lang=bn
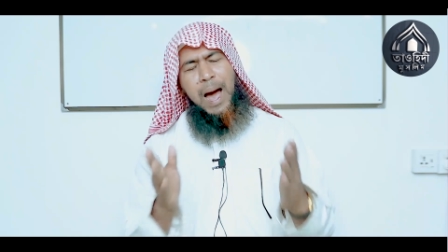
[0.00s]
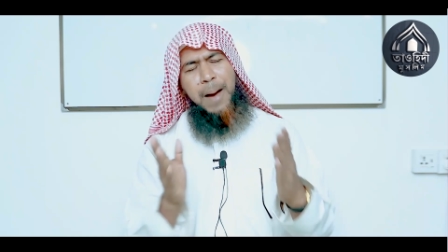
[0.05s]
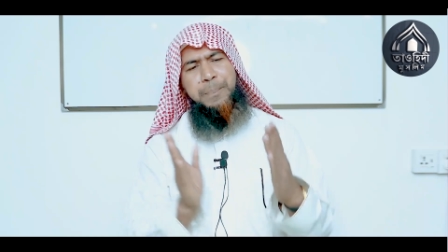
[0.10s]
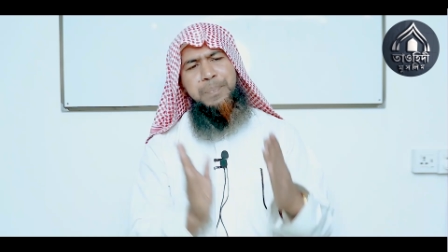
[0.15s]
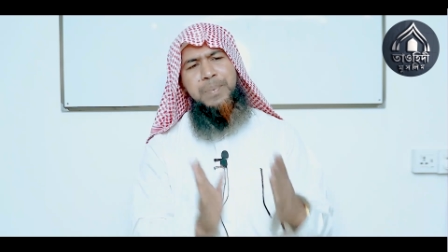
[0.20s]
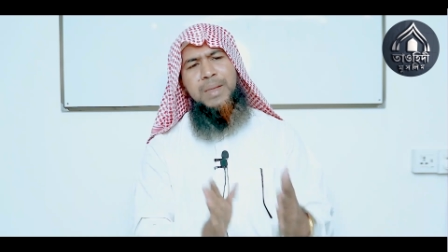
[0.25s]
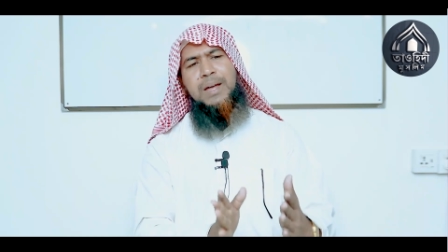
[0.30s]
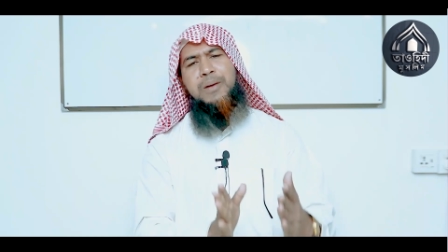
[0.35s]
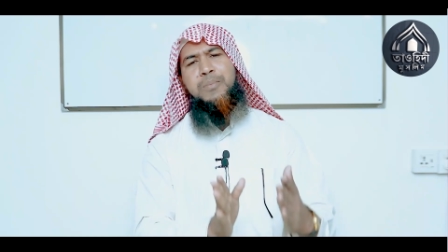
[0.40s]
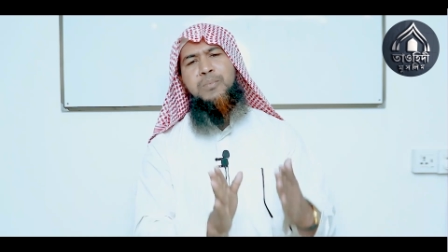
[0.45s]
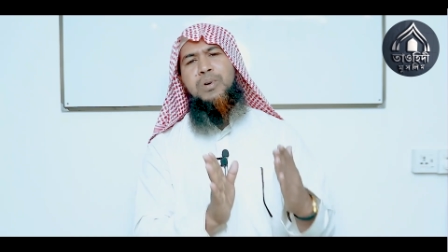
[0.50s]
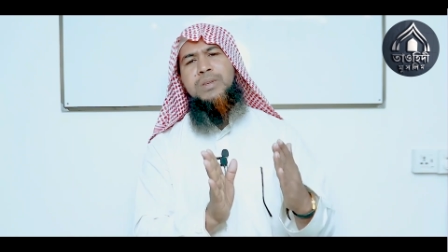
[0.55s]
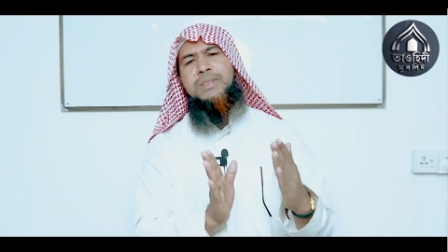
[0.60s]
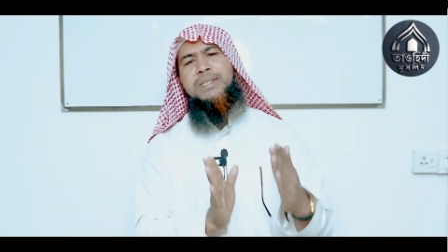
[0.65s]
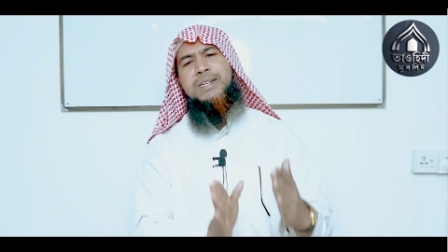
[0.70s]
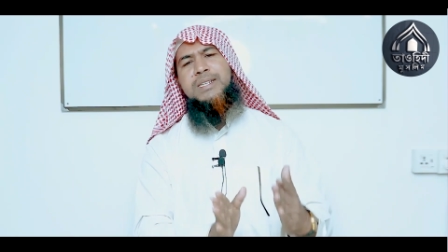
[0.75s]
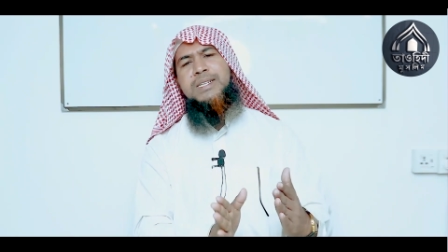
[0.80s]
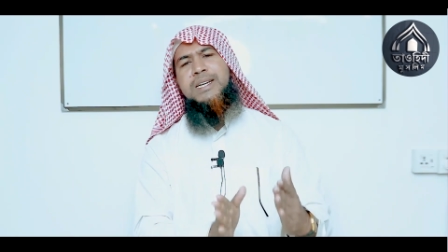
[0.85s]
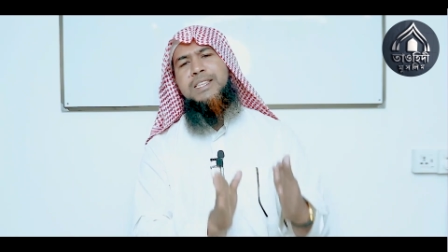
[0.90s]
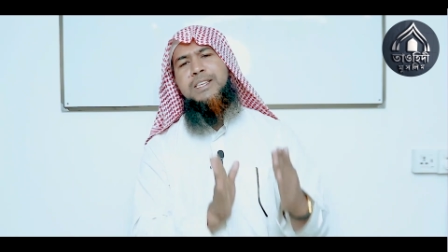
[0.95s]
আপনার
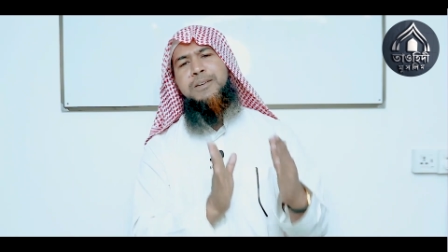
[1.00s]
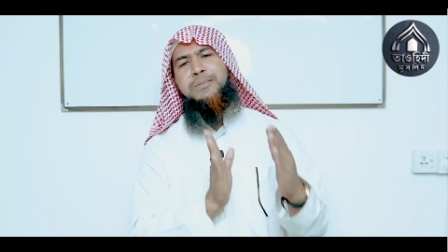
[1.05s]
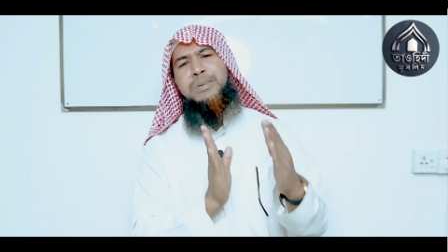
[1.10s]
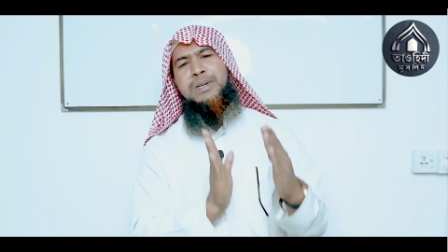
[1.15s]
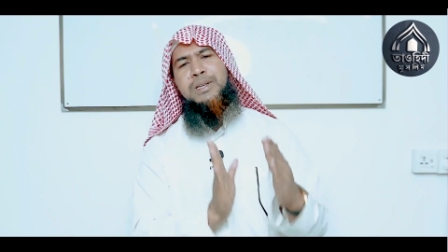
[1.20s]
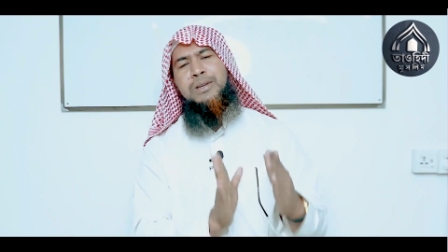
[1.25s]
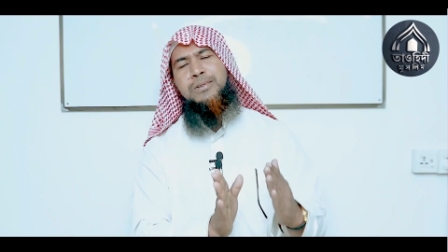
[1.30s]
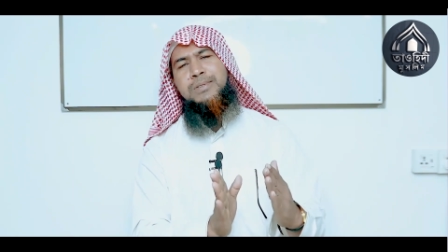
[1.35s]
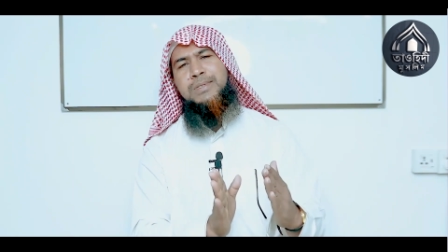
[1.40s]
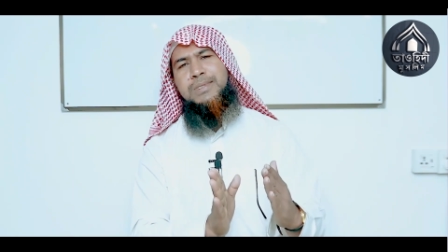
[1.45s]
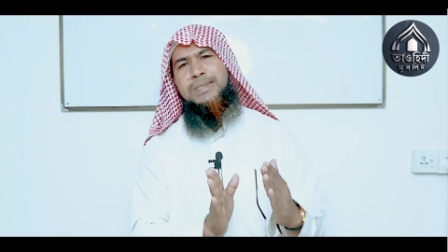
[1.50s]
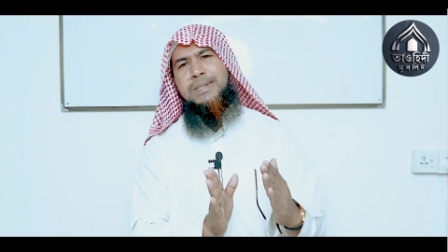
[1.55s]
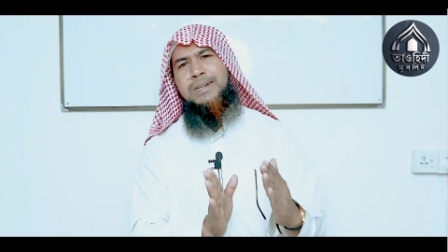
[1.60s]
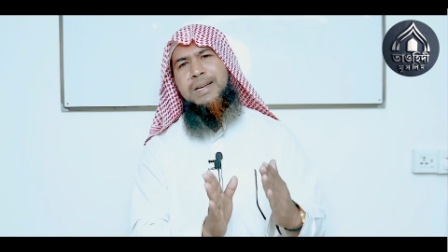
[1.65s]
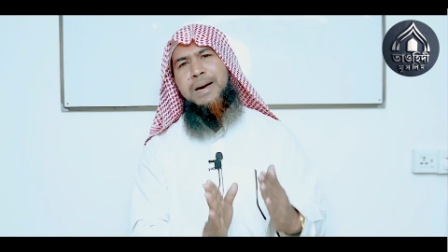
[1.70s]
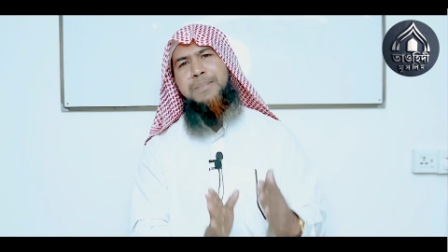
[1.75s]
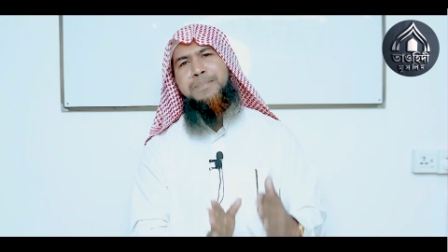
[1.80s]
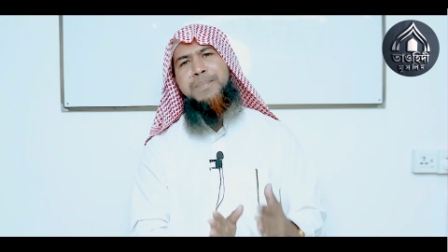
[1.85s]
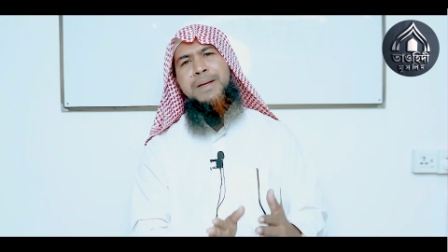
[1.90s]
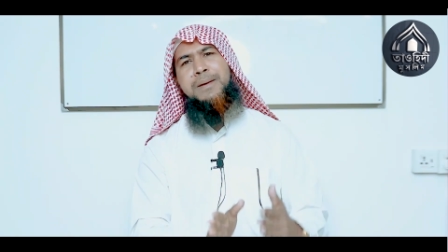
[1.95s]
মতের সাথে মিল হচ্ছে
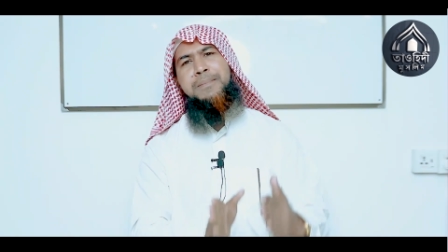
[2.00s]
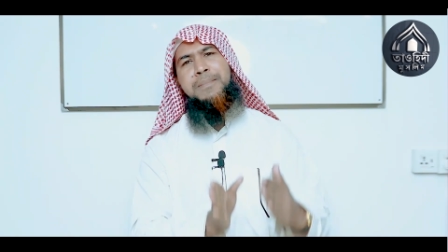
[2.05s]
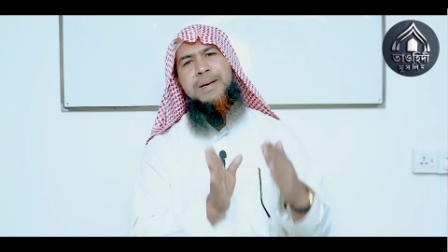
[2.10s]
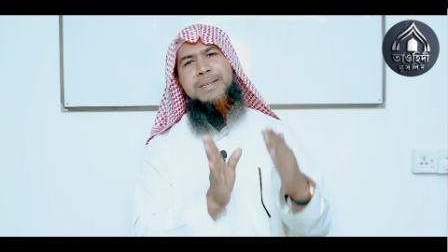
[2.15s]
না আপনার